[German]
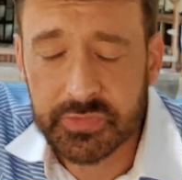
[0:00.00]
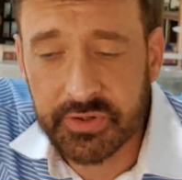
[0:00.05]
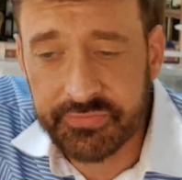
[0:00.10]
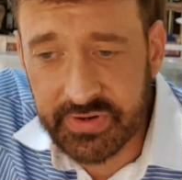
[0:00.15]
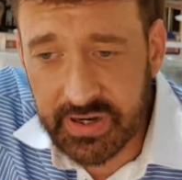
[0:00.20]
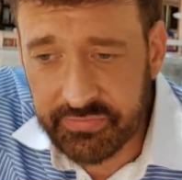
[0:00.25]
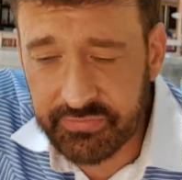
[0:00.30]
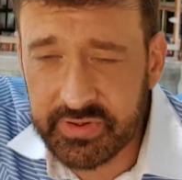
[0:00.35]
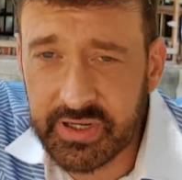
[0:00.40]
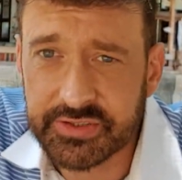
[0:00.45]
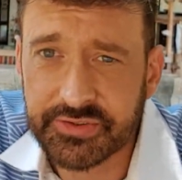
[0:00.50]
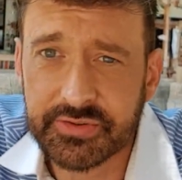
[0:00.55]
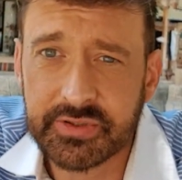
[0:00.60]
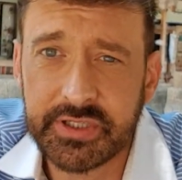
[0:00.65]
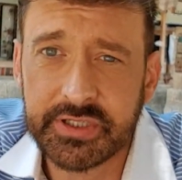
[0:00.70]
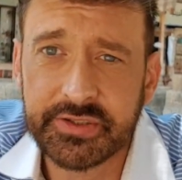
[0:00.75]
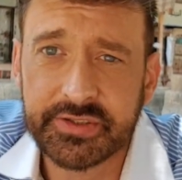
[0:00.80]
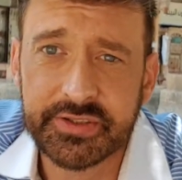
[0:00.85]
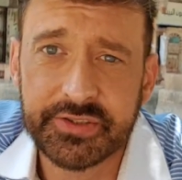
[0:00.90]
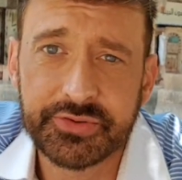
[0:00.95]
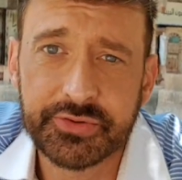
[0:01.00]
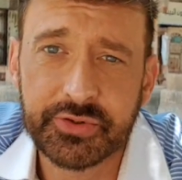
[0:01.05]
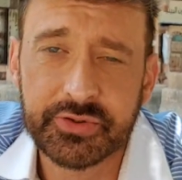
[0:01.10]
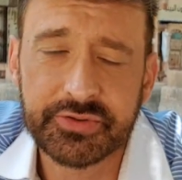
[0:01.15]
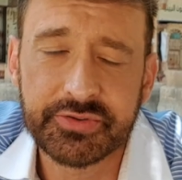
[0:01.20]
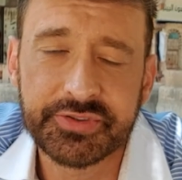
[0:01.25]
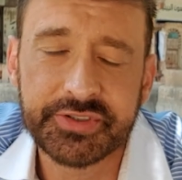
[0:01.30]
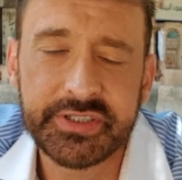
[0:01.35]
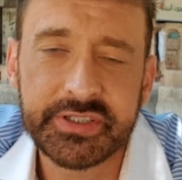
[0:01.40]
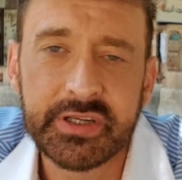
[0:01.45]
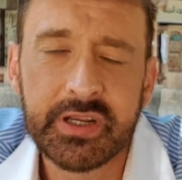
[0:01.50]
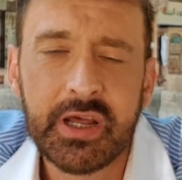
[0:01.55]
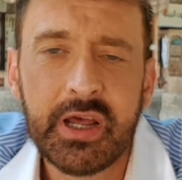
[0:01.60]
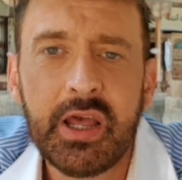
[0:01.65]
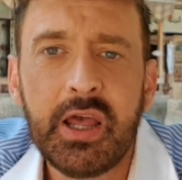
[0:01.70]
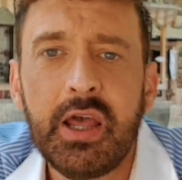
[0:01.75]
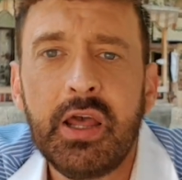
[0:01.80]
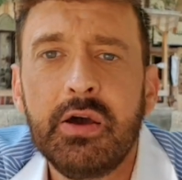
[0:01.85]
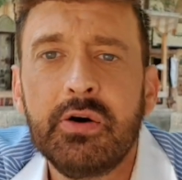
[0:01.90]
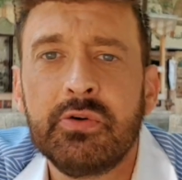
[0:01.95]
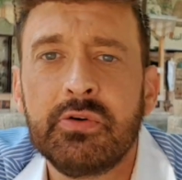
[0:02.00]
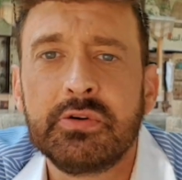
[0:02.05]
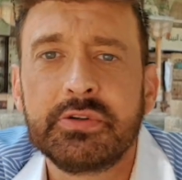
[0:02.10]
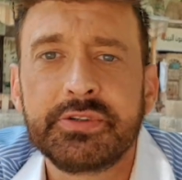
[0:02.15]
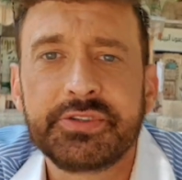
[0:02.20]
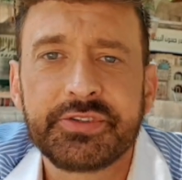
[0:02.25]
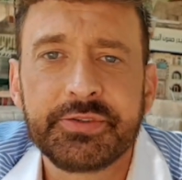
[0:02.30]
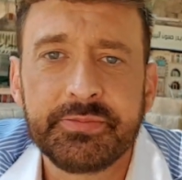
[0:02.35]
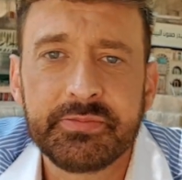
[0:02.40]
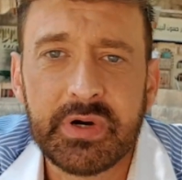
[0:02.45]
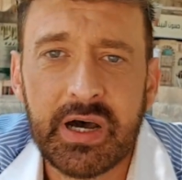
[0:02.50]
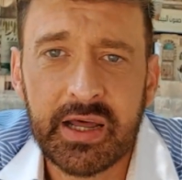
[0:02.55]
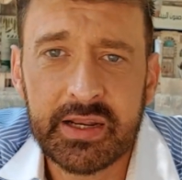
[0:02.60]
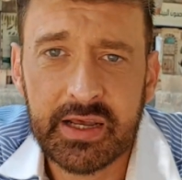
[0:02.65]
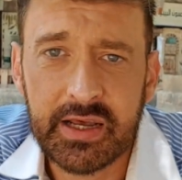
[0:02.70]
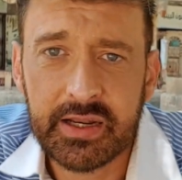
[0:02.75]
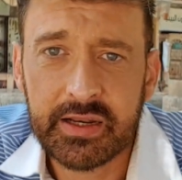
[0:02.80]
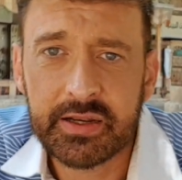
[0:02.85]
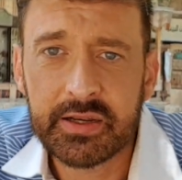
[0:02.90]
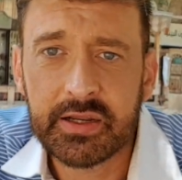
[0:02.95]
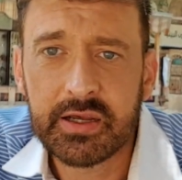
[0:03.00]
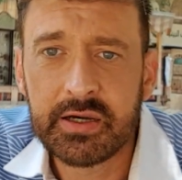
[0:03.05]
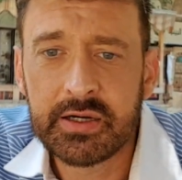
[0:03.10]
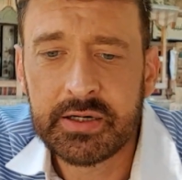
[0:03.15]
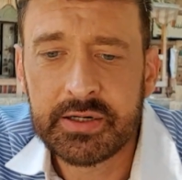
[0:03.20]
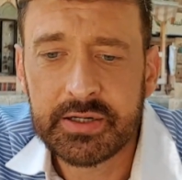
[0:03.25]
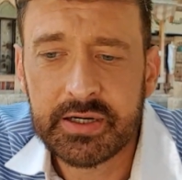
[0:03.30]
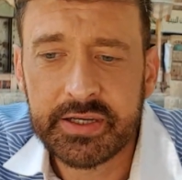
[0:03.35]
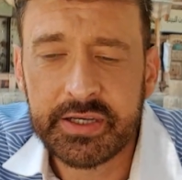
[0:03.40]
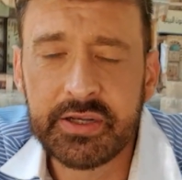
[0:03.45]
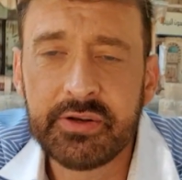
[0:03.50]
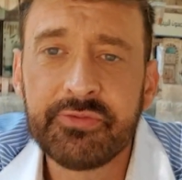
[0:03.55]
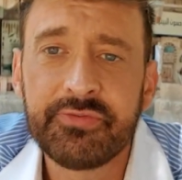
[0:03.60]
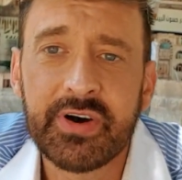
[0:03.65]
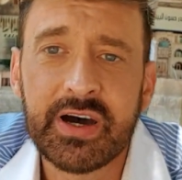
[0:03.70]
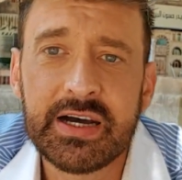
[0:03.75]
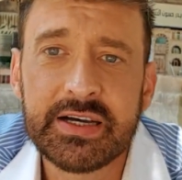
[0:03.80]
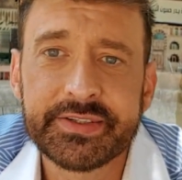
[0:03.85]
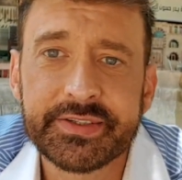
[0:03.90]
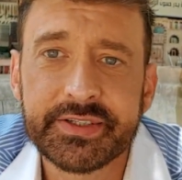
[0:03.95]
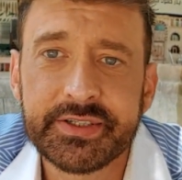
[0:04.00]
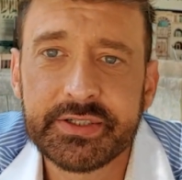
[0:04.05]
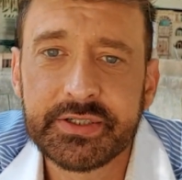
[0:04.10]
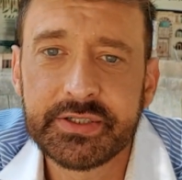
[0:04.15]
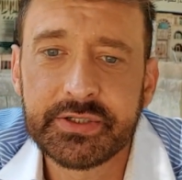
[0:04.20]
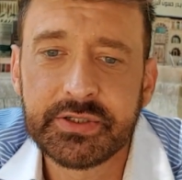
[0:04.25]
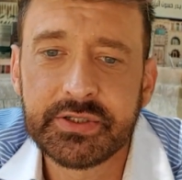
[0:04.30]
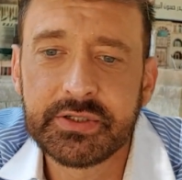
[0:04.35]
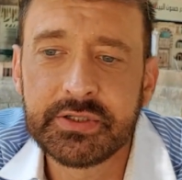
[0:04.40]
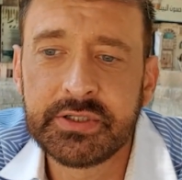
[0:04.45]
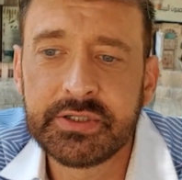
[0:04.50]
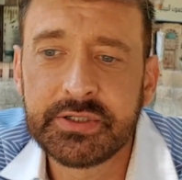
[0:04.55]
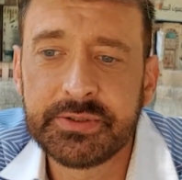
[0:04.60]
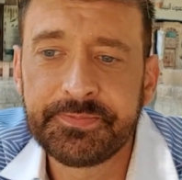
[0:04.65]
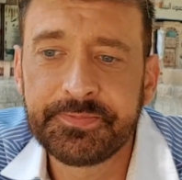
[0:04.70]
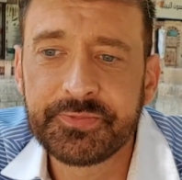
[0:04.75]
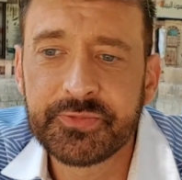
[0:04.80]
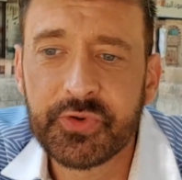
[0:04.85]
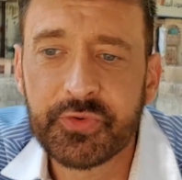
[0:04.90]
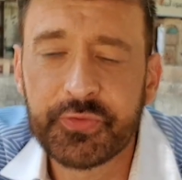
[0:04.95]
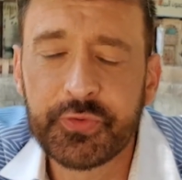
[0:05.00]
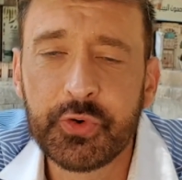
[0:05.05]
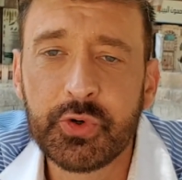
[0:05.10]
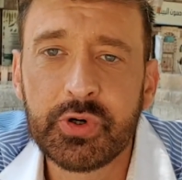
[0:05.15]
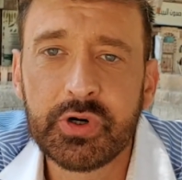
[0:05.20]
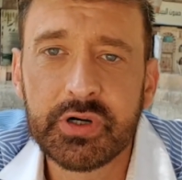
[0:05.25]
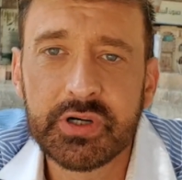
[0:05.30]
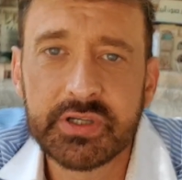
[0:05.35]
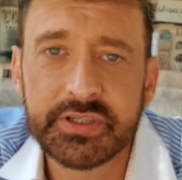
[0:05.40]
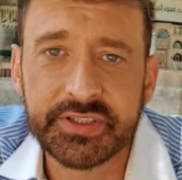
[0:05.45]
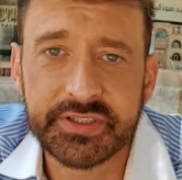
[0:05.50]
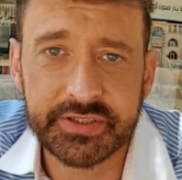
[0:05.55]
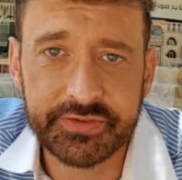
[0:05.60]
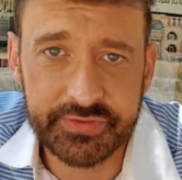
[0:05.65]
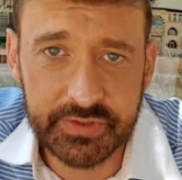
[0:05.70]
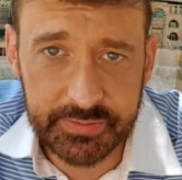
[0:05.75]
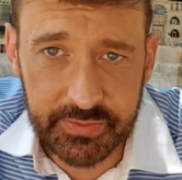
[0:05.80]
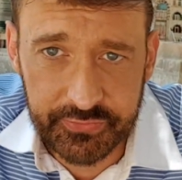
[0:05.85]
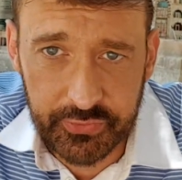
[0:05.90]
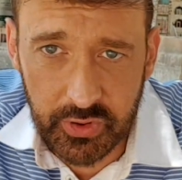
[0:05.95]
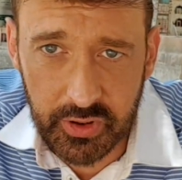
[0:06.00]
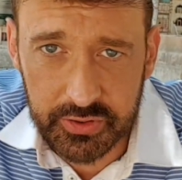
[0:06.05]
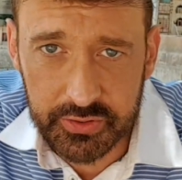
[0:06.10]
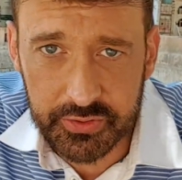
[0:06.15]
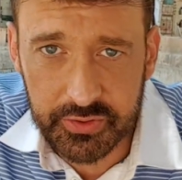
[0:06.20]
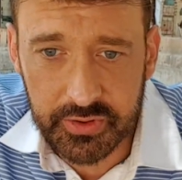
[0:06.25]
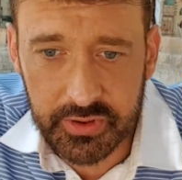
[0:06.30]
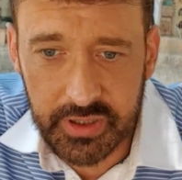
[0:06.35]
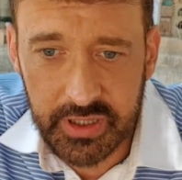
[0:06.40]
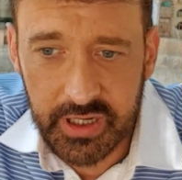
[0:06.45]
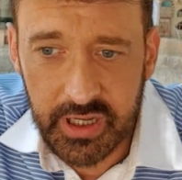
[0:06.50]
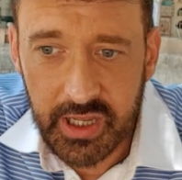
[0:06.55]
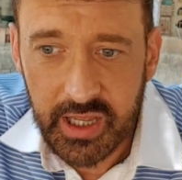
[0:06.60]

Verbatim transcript: Waffen herzulegen, sich zurückzuziehen und zum anderen äh, Hinweise ähm, für die Zivilbevölkerung,